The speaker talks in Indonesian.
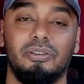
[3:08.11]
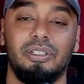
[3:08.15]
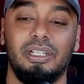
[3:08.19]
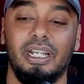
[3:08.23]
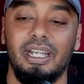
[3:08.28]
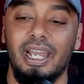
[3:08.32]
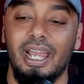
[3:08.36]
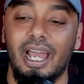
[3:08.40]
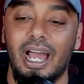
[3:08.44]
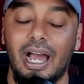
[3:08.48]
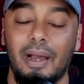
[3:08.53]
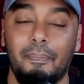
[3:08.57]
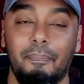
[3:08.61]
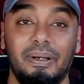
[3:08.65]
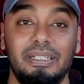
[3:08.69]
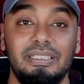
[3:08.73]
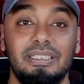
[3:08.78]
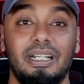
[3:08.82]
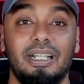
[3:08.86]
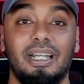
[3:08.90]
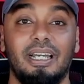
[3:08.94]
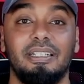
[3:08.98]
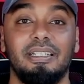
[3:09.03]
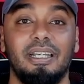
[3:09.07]
Jadi eh, apa
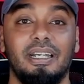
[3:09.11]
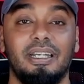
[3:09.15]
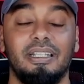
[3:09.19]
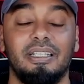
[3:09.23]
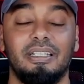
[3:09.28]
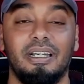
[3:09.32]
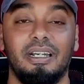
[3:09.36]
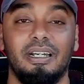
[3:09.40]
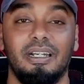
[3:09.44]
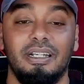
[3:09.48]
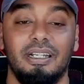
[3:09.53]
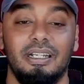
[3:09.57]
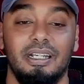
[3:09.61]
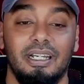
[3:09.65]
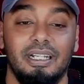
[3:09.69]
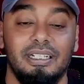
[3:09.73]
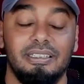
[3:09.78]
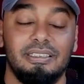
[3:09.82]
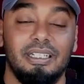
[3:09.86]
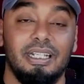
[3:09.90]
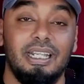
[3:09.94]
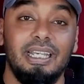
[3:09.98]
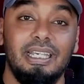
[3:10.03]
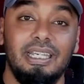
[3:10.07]
salahnya kita
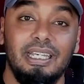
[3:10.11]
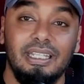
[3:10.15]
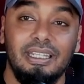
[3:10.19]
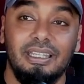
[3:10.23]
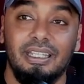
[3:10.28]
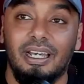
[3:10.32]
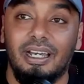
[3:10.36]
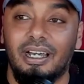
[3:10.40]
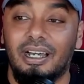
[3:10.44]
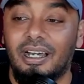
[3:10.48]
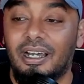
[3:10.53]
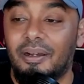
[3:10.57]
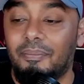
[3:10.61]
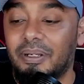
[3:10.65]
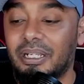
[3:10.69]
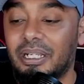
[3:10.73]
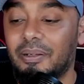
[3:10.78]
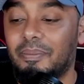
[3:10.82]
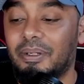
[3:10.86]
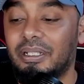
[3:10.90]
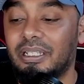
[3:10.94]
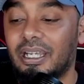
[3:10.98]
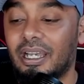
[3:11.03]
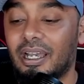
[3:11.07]
sedikit uh, apa
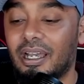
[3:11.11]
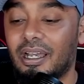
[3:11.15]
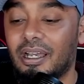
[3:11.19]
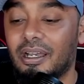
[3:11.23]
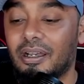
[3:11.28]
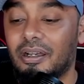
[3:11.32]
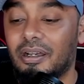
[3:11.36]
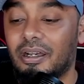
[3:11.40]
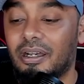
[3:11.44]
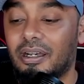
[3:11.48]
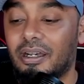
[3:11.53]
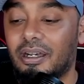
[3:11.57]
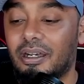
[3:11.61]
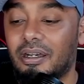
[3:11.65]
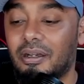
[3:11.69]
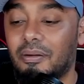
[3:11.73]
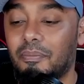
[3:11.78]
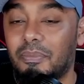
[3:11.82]
namanya uh,